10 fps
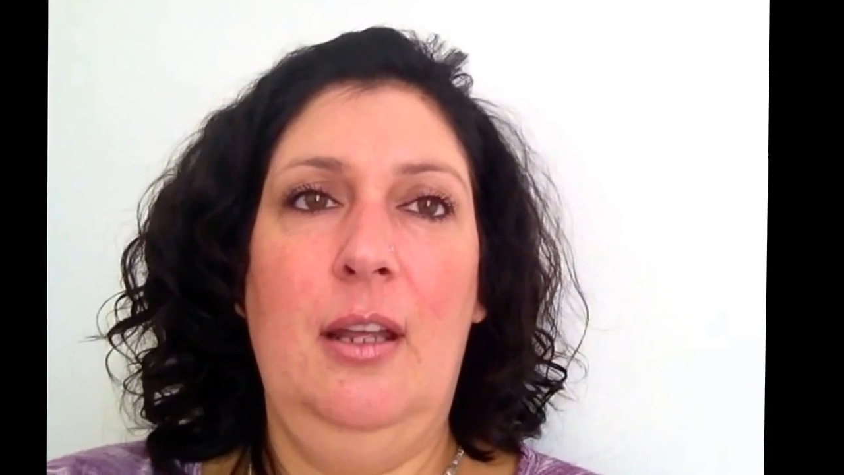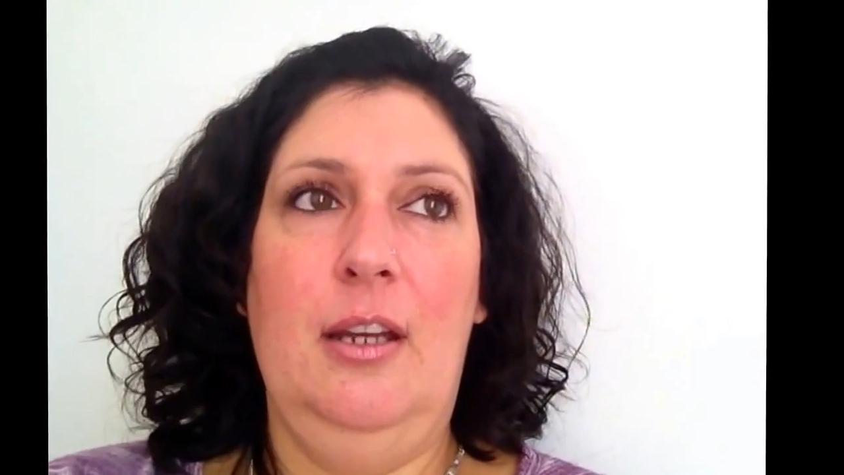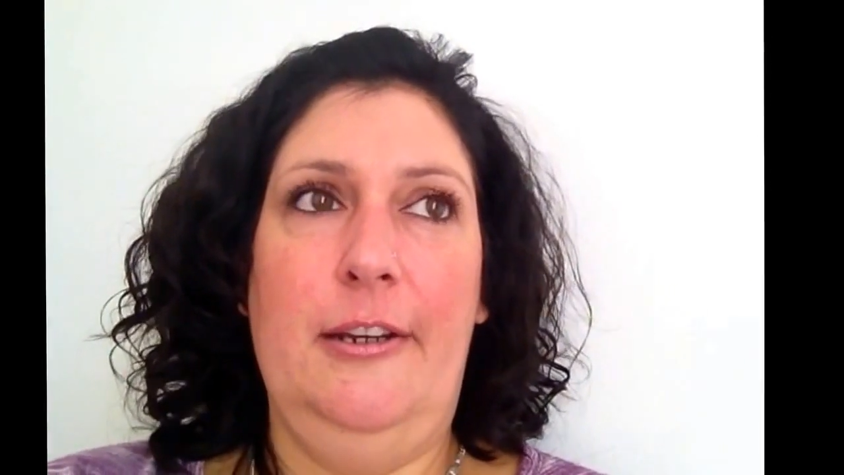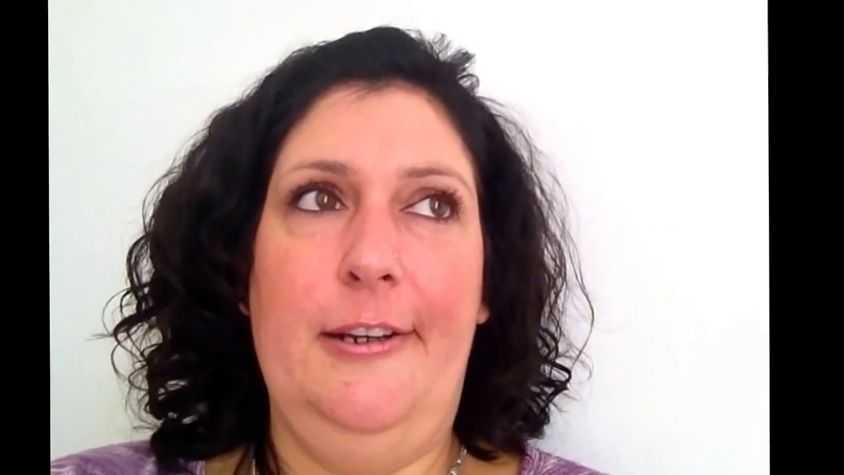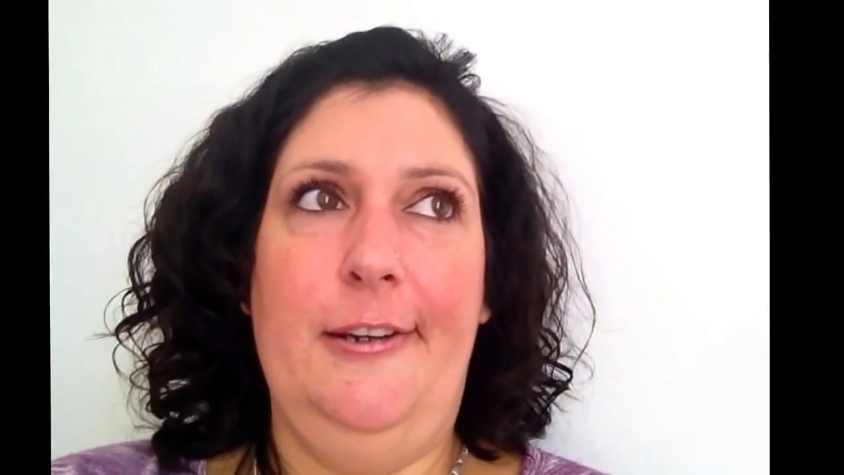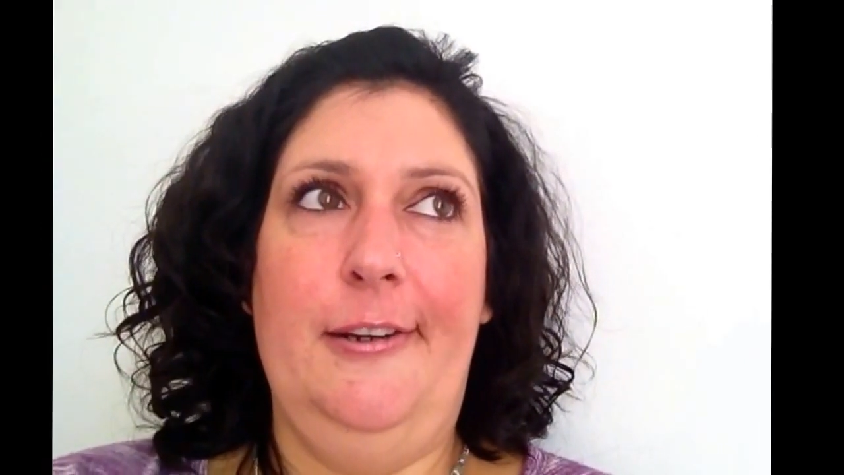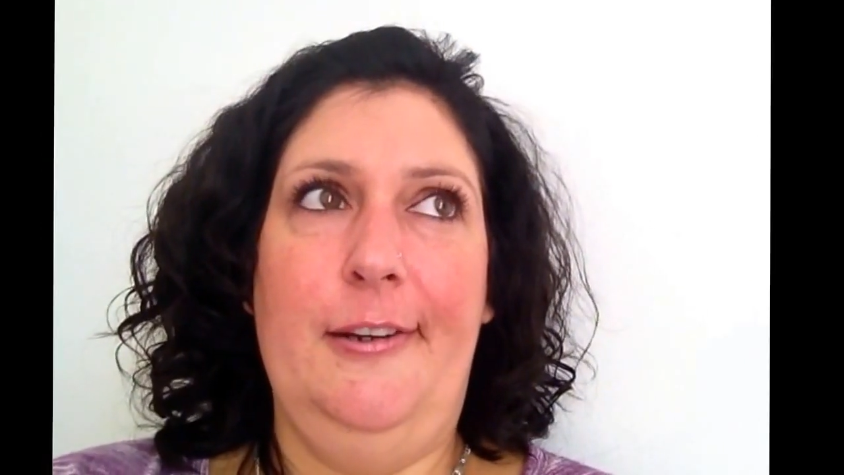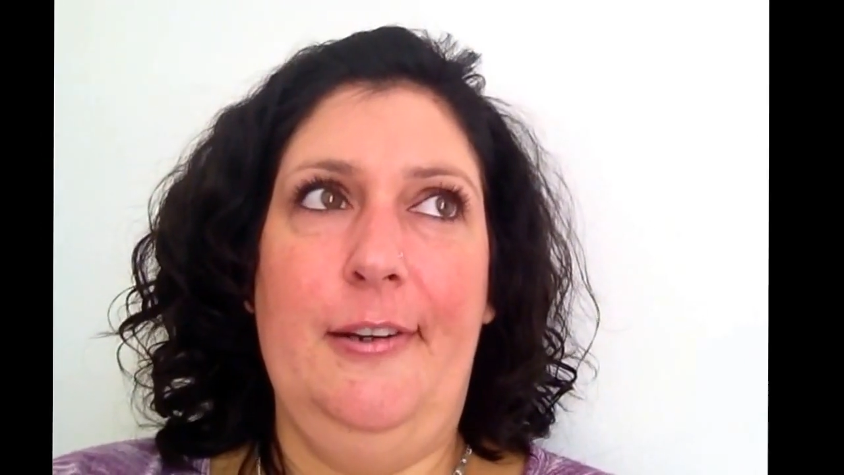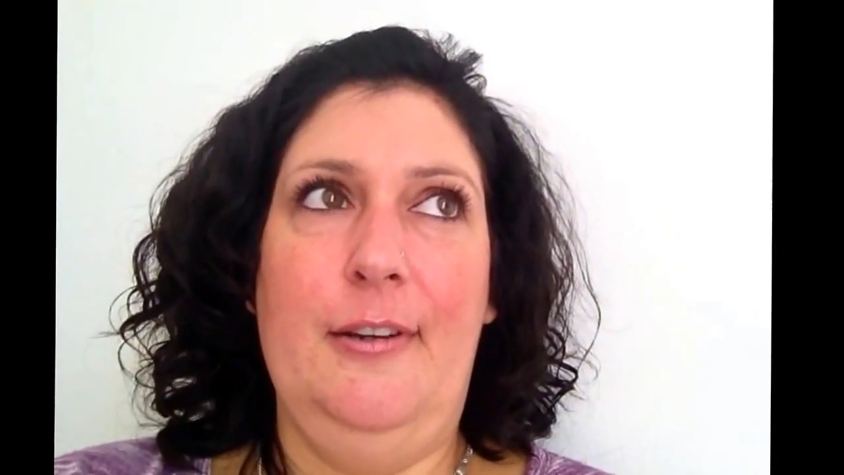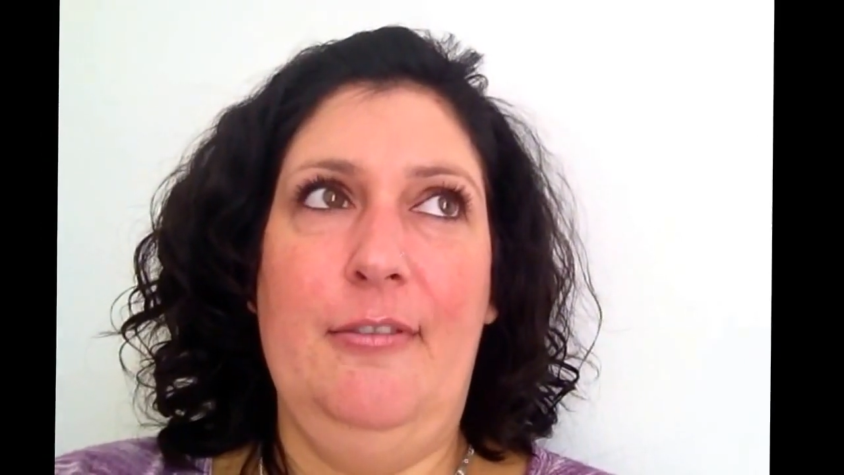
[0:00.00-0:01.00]

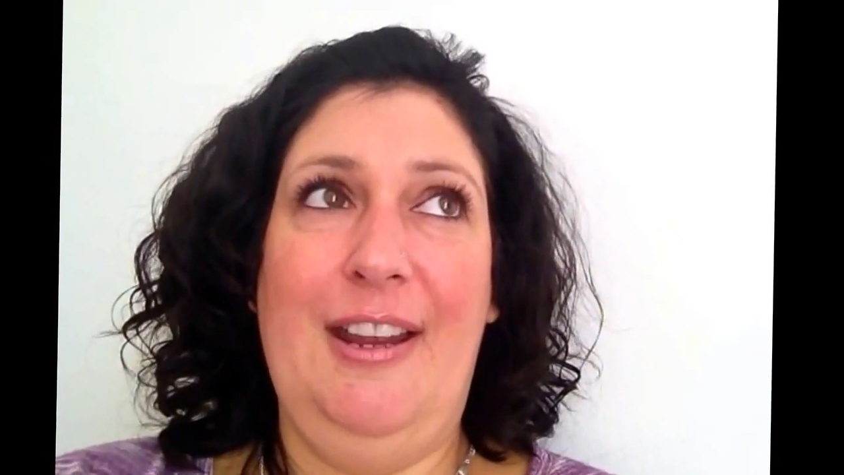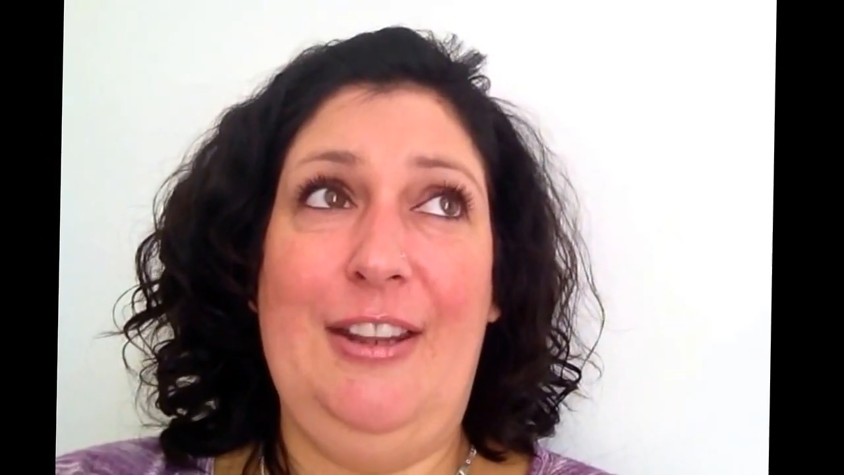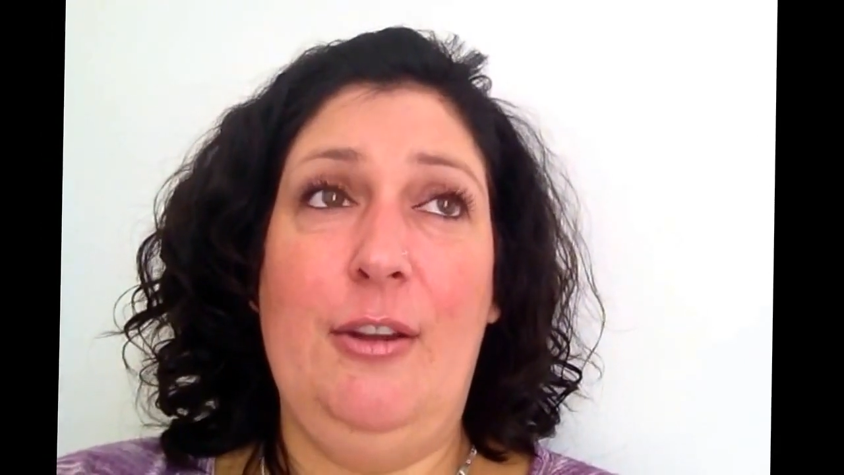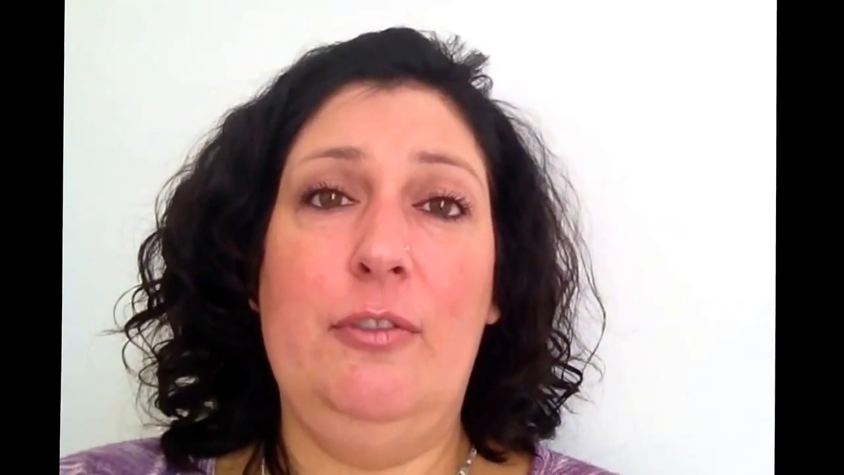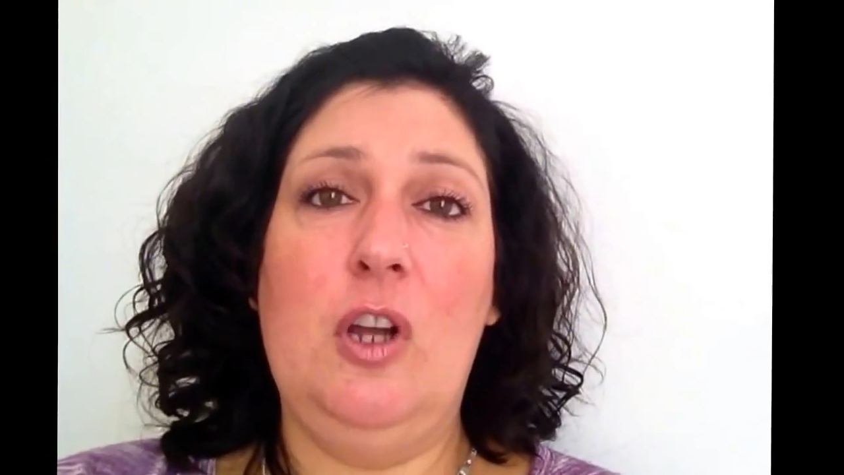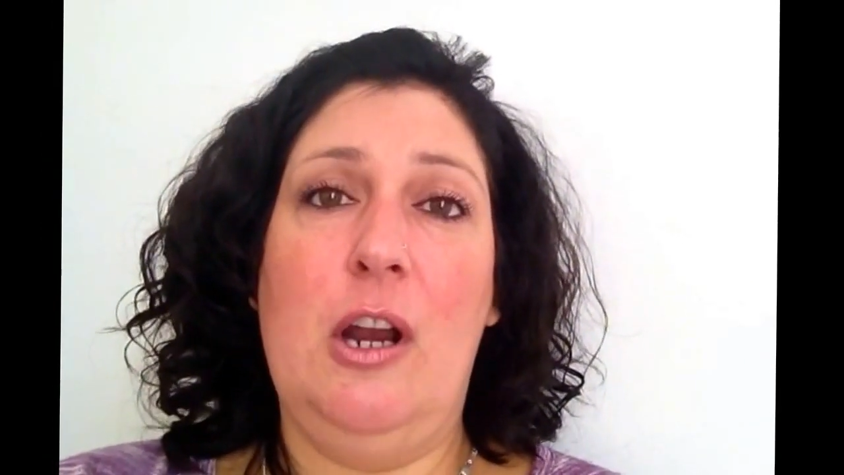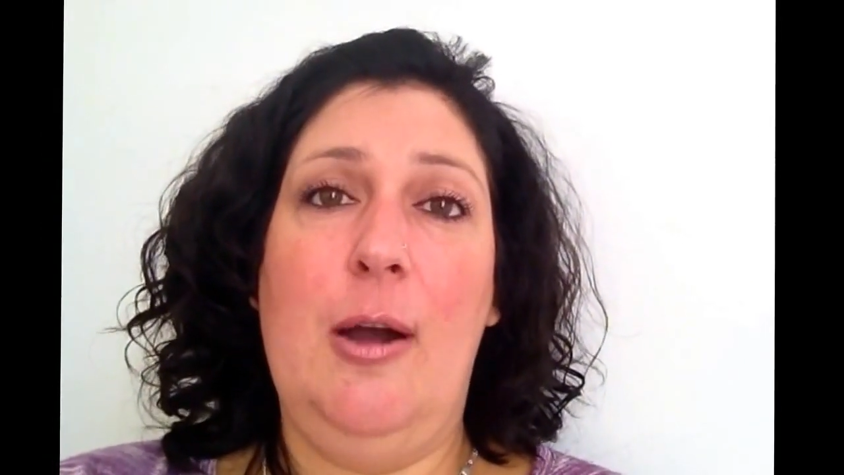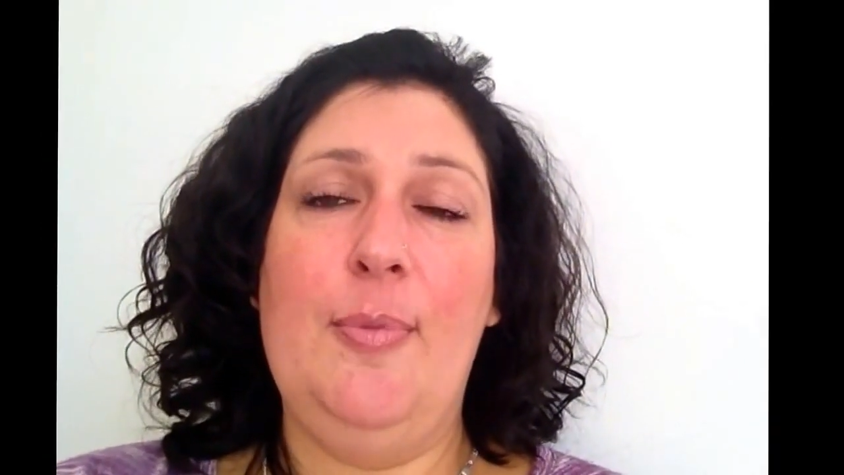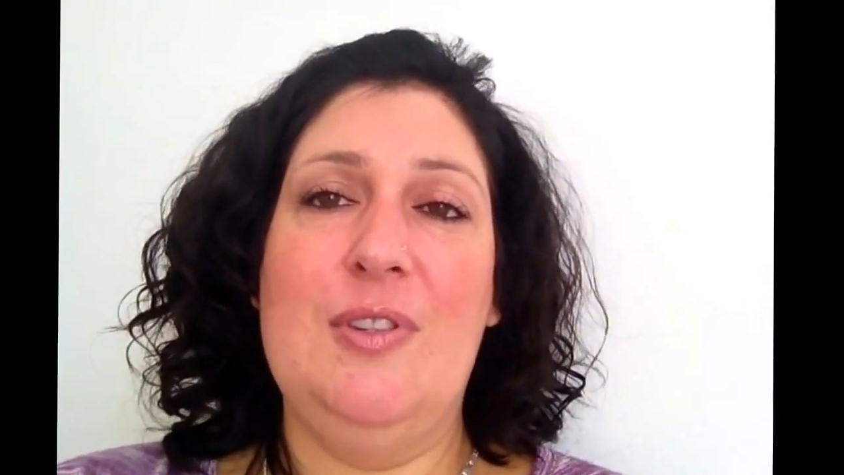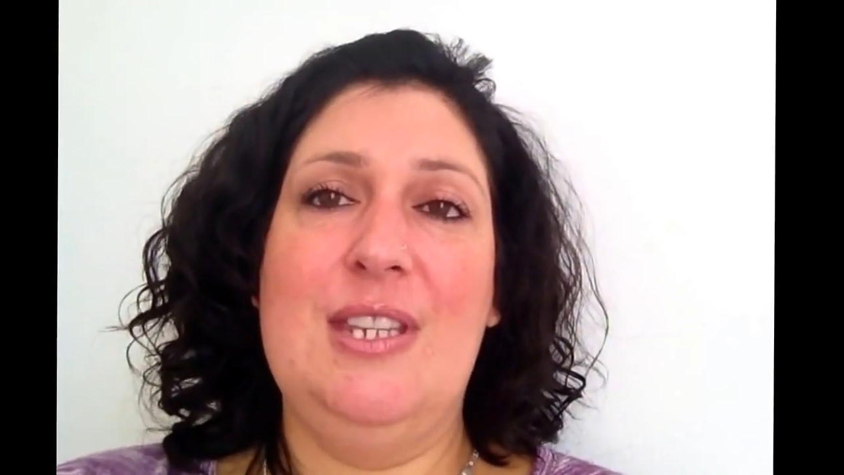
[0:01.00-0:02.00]

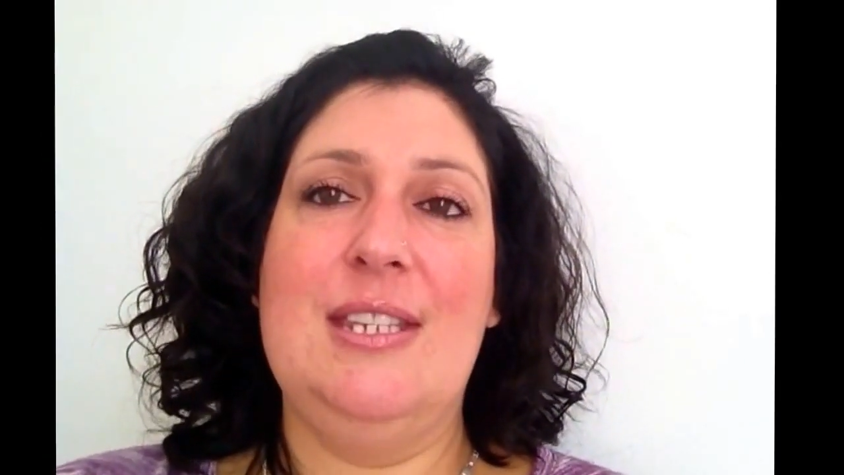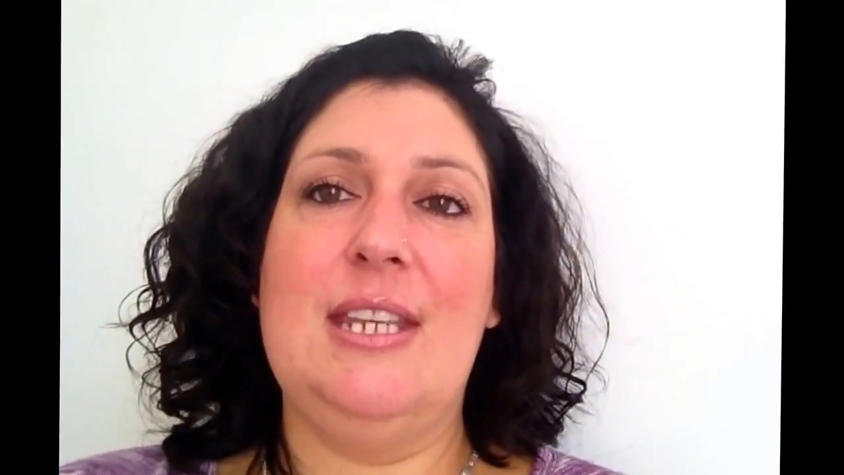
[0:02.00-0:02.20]
29$ pour 10